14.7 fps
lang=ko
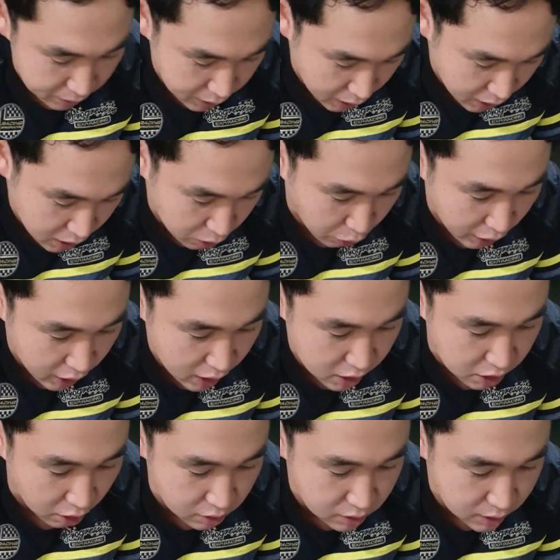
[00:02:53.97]
번데기 되기
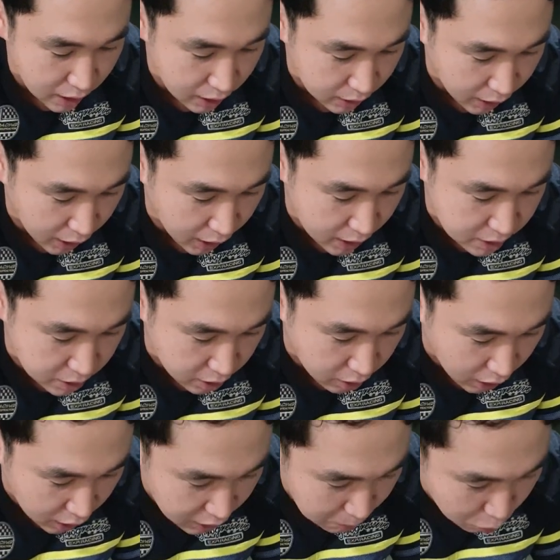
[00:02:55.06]
전 상태가 있어요
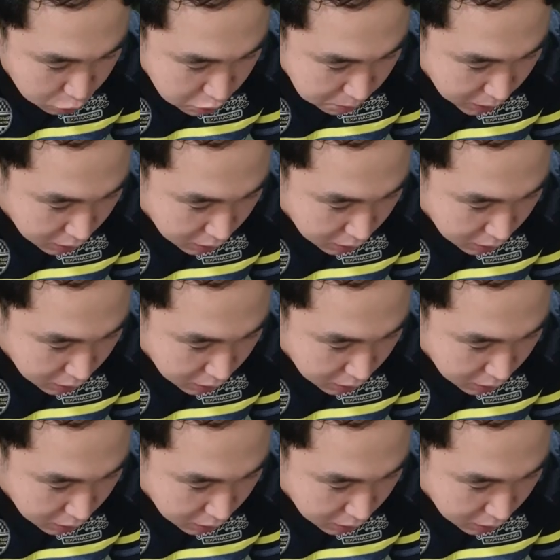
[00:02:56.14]
안에 뭐